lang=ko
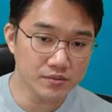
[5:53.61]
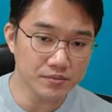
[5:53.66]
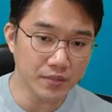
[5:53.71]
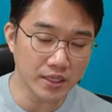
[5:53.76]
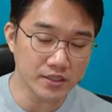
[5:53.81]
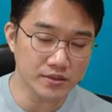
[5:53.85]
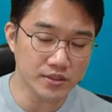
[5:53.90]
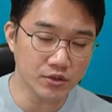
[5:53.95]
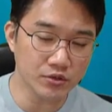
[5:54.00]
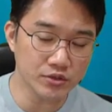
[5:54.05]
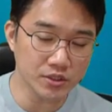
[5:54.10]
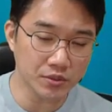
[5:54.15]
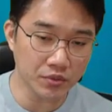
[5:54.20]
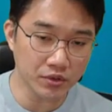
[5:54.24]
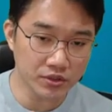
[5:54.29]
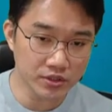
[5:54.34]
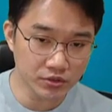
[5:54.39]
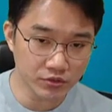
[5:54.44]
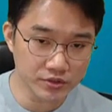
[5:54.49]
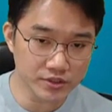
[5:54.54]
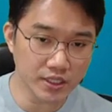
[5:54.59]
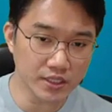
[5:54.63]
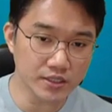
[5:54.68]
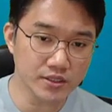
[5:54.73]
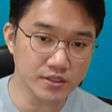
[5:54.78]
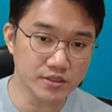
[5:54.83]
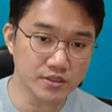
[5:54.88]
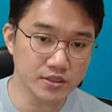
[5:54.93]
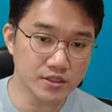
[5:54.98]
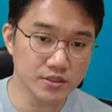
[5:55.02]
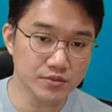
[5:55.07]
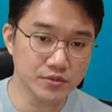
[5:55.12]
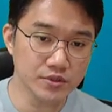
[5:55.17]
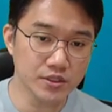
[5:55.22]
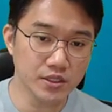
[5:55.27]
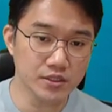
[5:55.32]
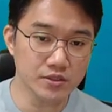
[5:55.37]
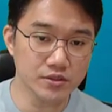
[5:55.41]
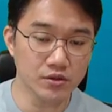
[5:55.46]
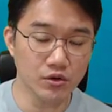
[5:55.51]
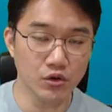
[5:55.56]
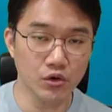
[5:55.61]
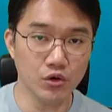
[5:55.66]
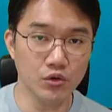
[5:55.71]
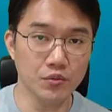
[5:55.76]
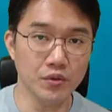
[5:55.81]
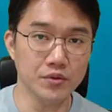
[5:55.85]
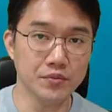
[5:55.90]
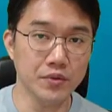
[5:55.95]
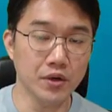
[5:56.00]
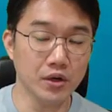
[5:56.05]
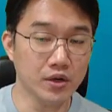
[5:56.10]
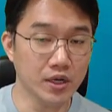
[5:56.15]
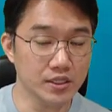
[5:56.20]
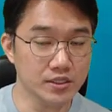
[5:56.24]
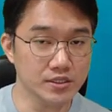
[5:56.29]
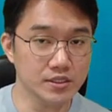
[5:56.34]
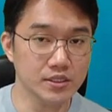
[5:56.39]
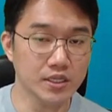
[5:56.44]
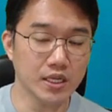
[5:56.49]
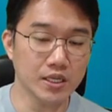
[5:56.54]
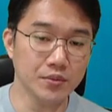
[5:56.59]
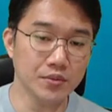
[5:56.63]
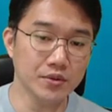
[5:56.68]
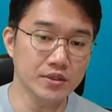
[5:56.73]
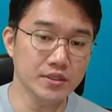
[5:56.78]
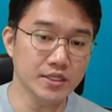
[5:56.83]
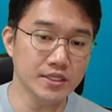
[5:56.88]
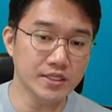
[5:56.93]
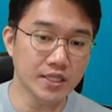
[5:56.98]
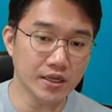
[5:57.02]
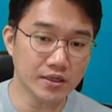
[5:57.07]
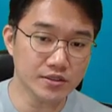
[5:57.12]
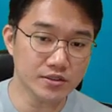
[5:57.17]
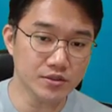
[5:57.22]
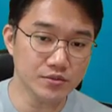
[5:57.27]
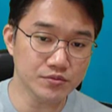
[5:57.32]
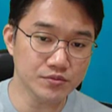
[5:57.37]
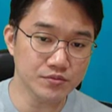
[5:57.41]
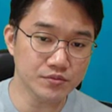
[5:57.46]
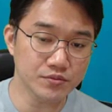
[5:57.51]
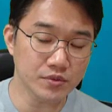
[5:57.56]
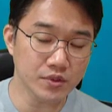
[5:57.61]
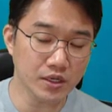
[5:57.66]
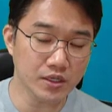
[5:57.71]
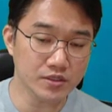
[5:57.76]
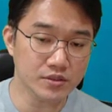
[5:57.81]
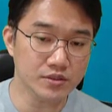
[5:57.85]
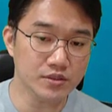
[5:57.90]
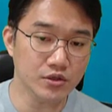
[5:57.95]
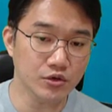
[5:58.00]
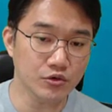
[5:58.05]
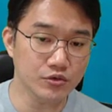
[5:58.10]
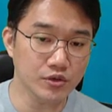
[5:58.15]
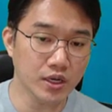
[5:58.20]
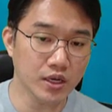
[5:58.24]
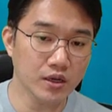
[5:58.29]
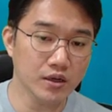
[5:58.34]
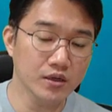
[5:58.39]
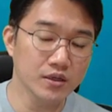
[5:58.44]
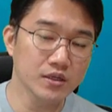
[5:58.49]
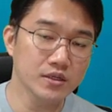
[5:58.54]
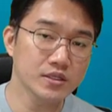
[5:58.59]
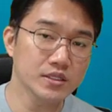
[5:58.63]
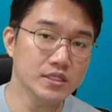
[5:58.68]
말 그대로 이제 뭐크로 사이트 스크립트에서 뭐 몇 가지 아니면 리다액션 같은 경우나